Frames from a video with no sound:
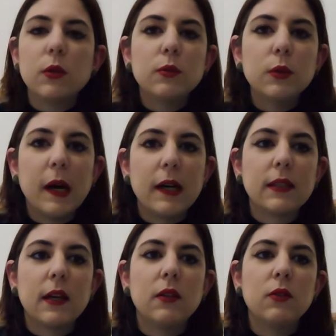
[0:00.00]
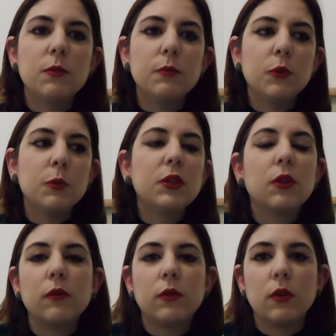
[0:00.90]
lettura ultimata non,
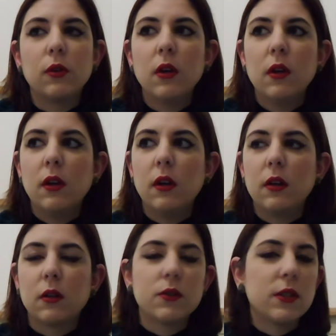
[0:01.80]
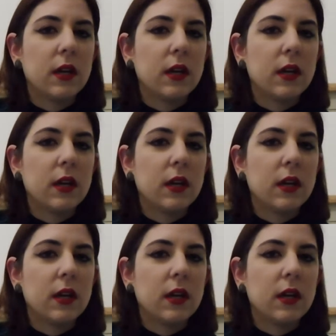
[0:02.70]
non mi trovo eh,